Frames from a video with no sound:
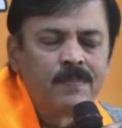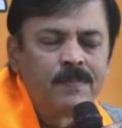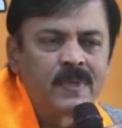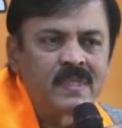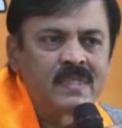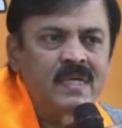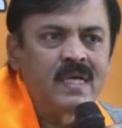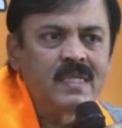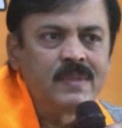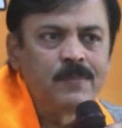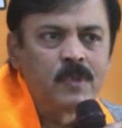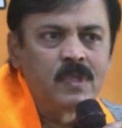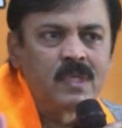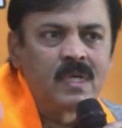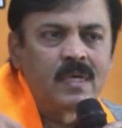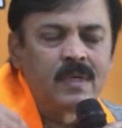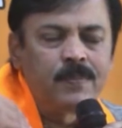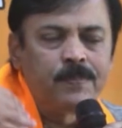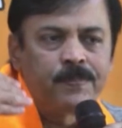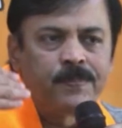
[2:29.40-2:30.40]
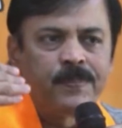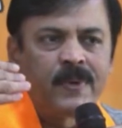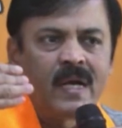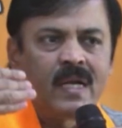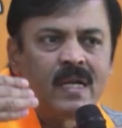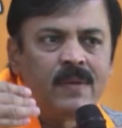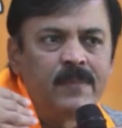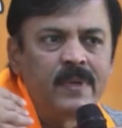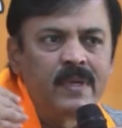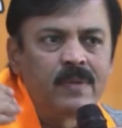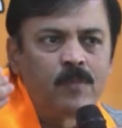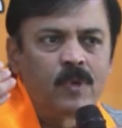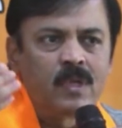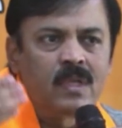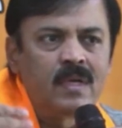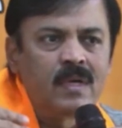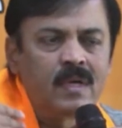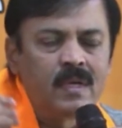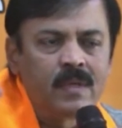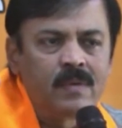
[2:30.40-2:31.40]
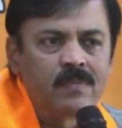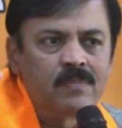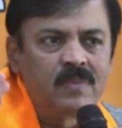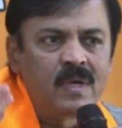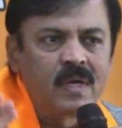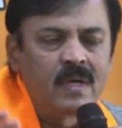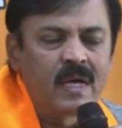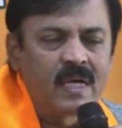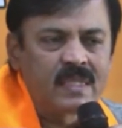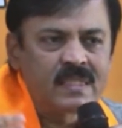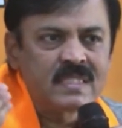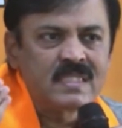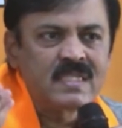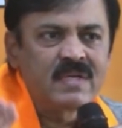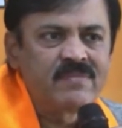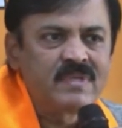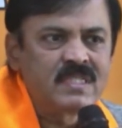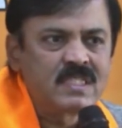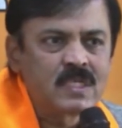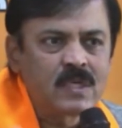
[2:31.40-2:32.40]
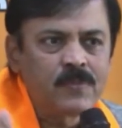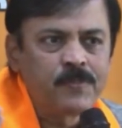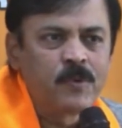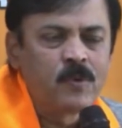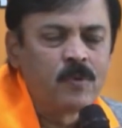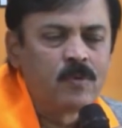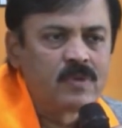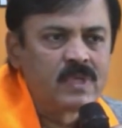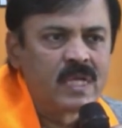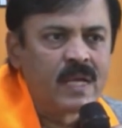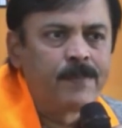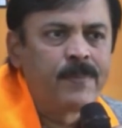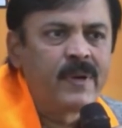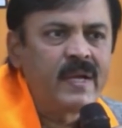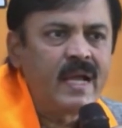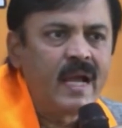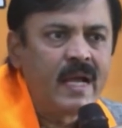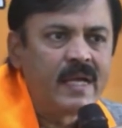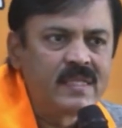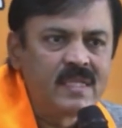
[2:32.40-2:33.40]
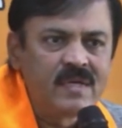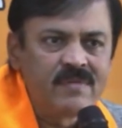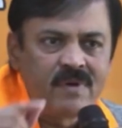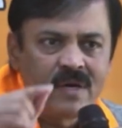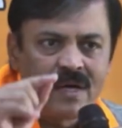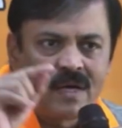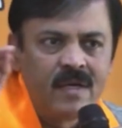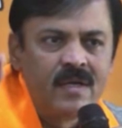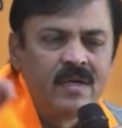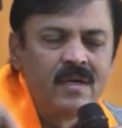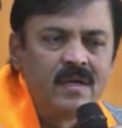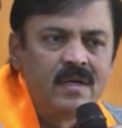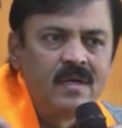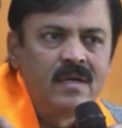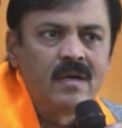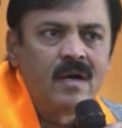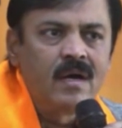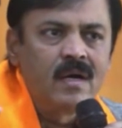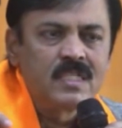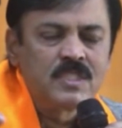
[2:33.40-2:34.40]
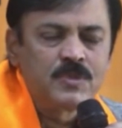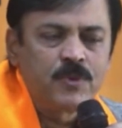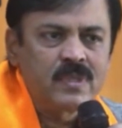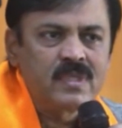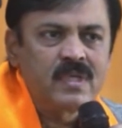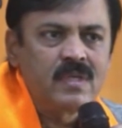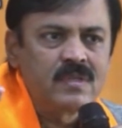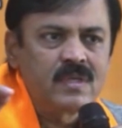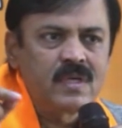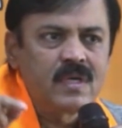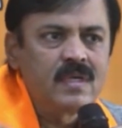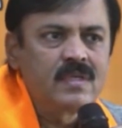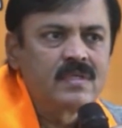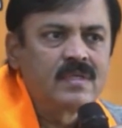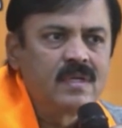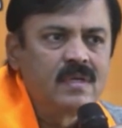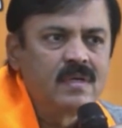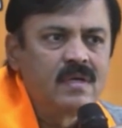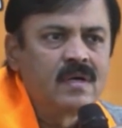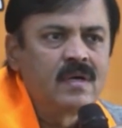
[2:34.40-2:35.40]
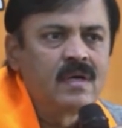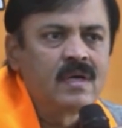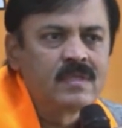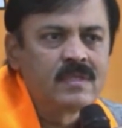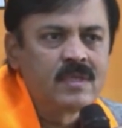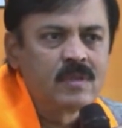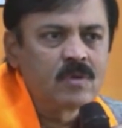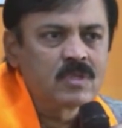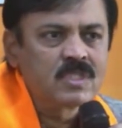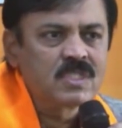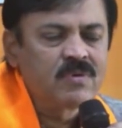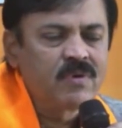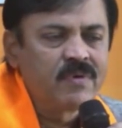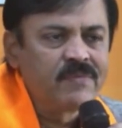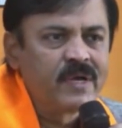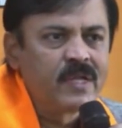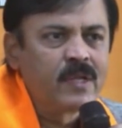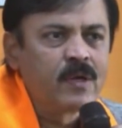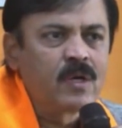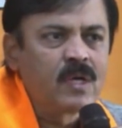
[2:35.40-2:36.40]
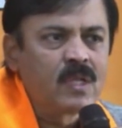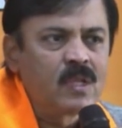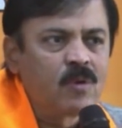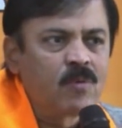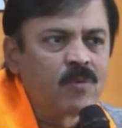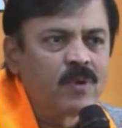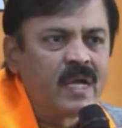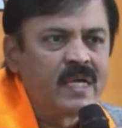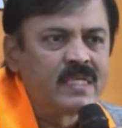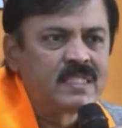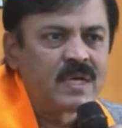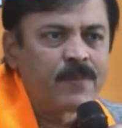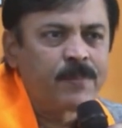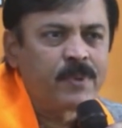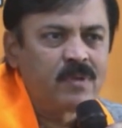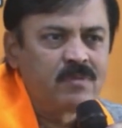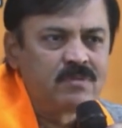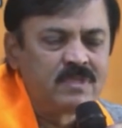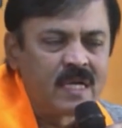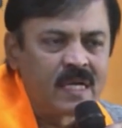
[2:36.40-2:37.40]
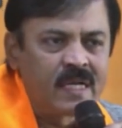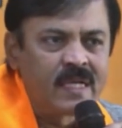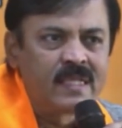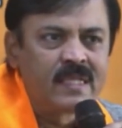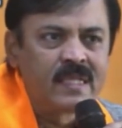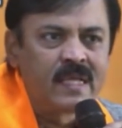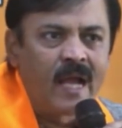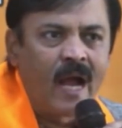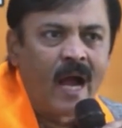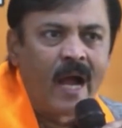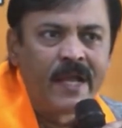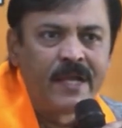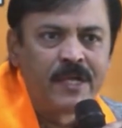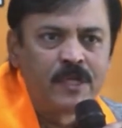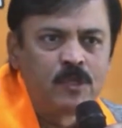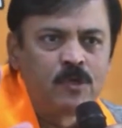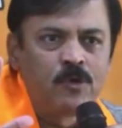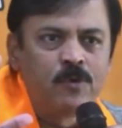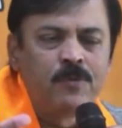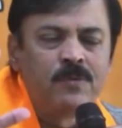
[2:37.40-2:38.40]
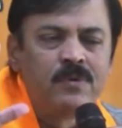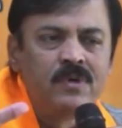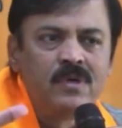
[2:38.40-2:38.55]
ప్రధాని మొన్న పార్లమెంట్ మొన్న గత సంవత్సరపు డెబ్బై ఐదవ స్వాతంత్ర దినోత్సవ వేడుకల్లో కూడా చెప్పడం జరిగింది ఐదు